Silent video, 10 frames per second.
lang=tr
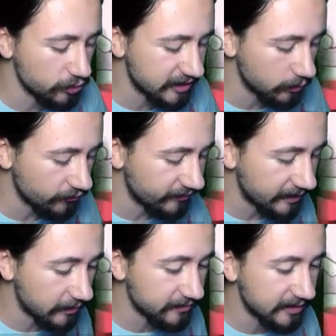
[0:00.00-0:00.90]
Bir Pokemon
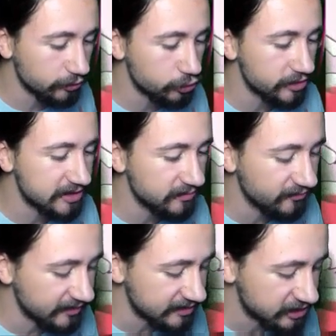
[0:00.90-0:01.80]
vermem gerekiyor.
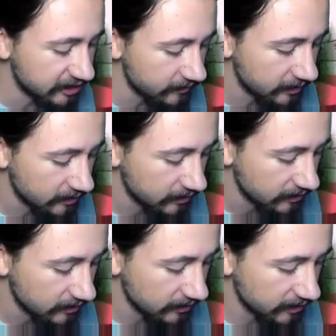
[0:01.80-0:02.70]
Kimi vereceğim?
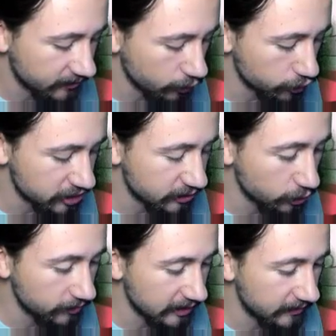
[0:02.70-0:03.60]
Ee, bir
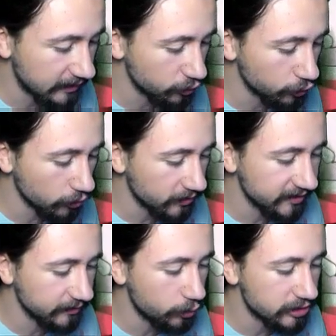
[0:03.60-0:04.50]
önceki bölümde memnun
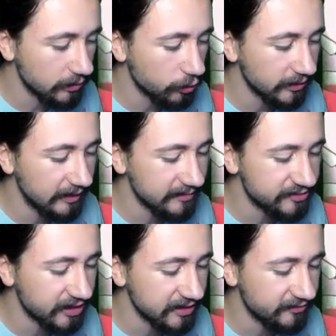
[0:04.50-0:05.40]
olmadığım Pokemon
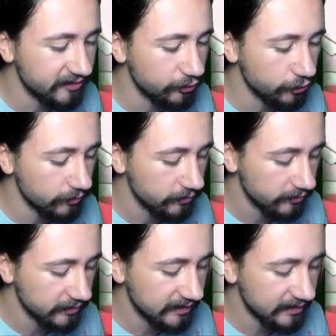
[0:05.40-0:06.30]
Electrike'ı veriyorum.
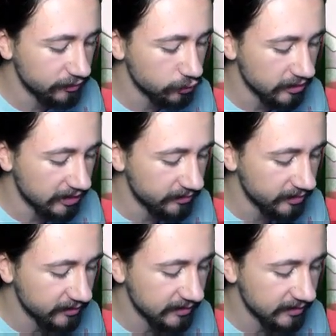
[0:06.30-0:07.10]
Gerek yok abi.